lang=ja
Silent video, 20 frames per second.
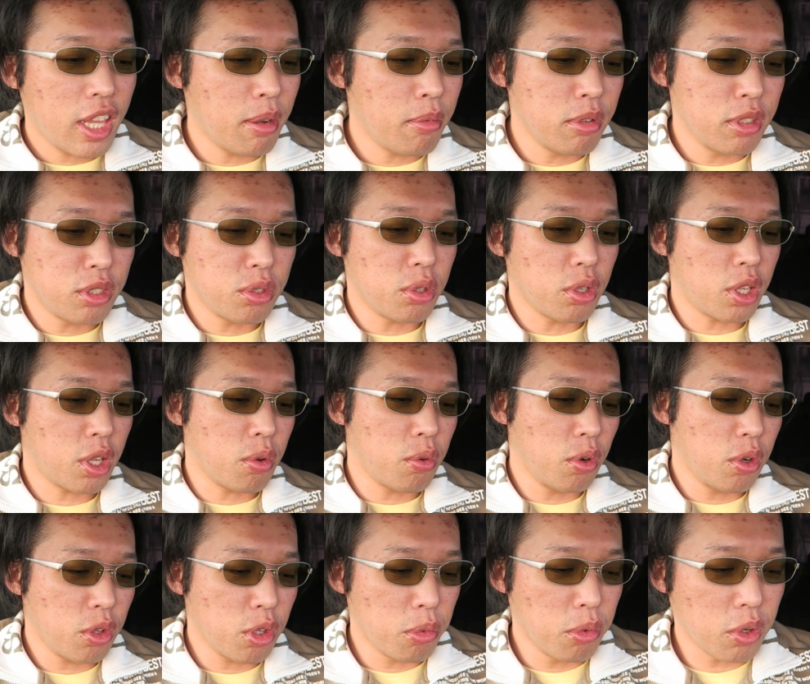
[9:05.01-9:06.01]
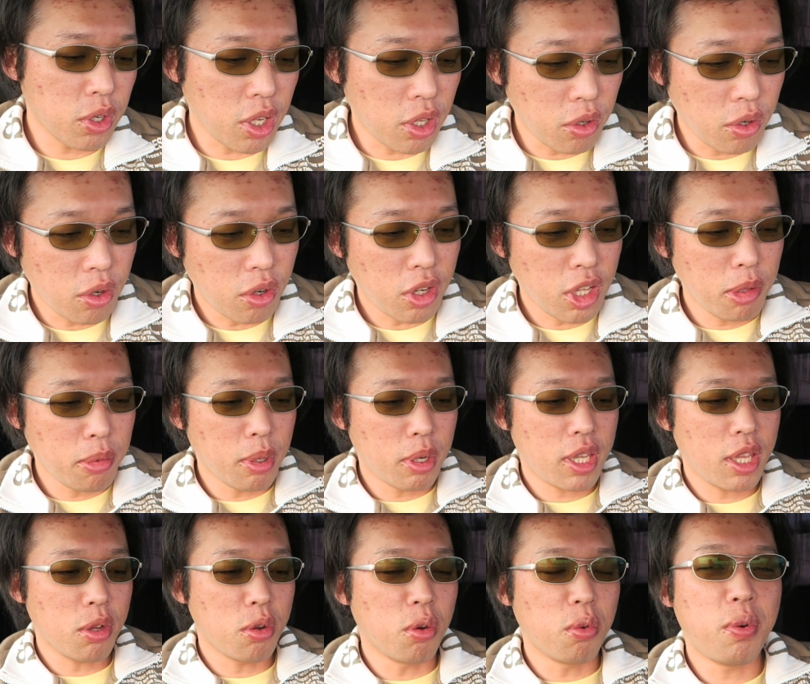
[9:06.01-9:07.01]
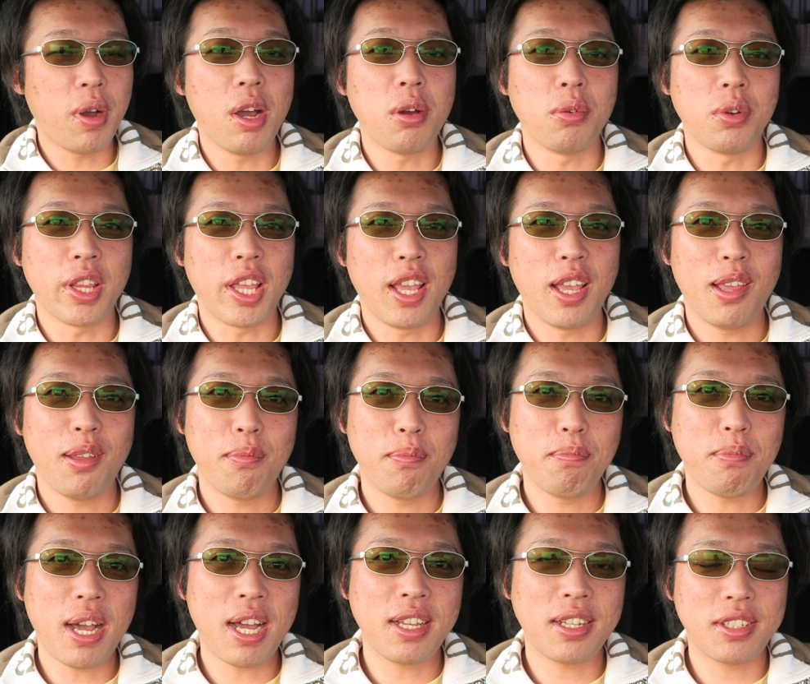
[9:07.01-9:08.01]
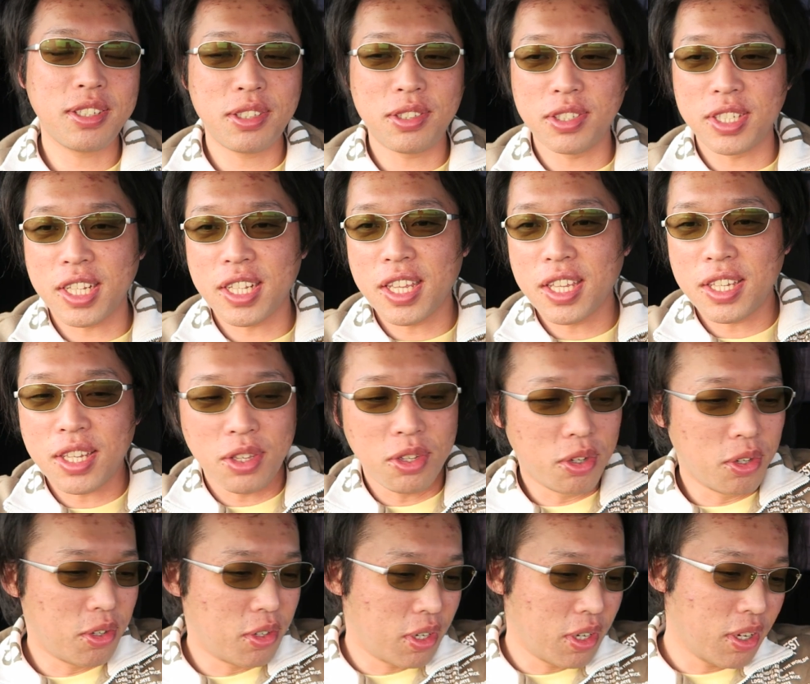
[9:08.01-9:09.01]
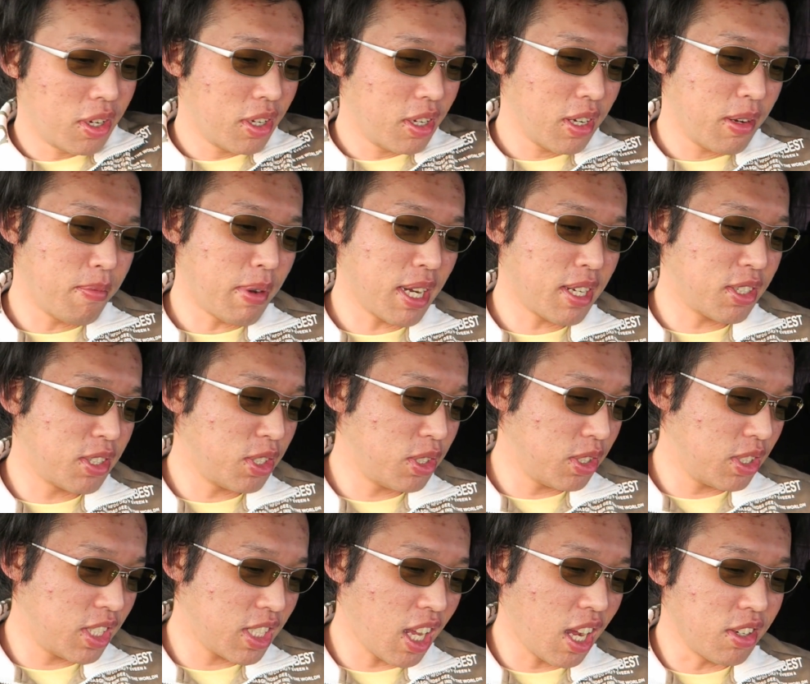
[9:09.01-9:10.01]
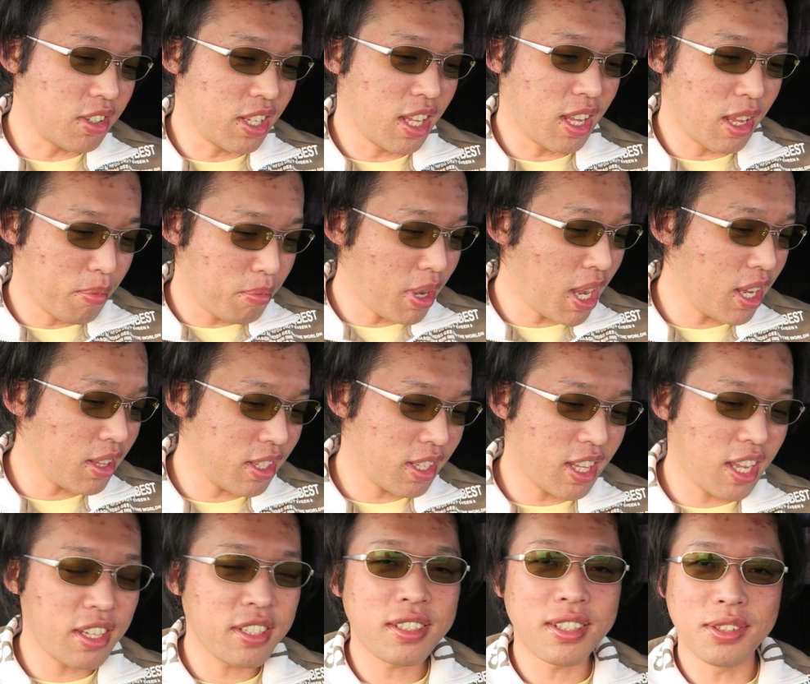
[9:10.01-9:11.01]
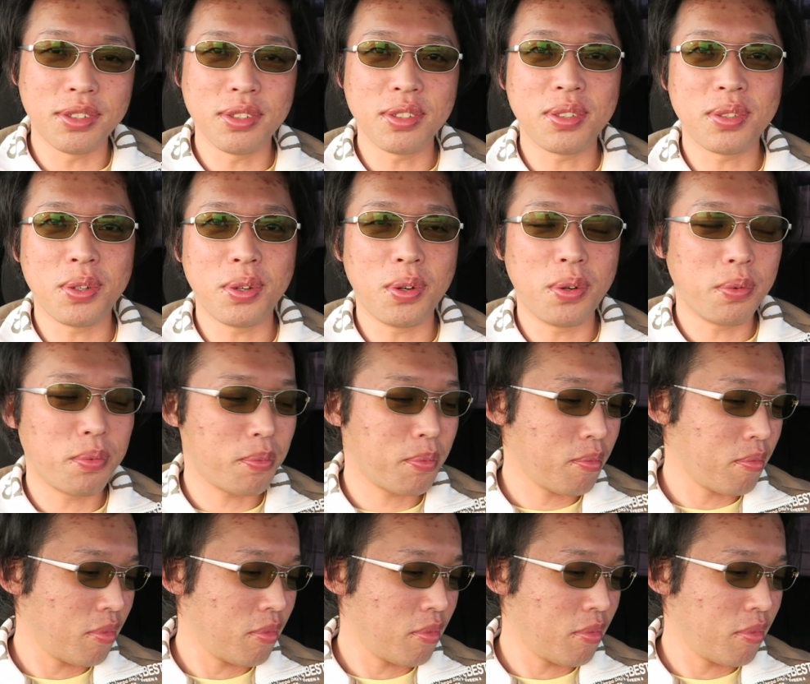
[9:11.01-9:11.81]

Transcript: 多分ちょっと聞こえると思うけど今結構ファンをねマックスじゃないけどマックス近くでねバーって出してるんですようん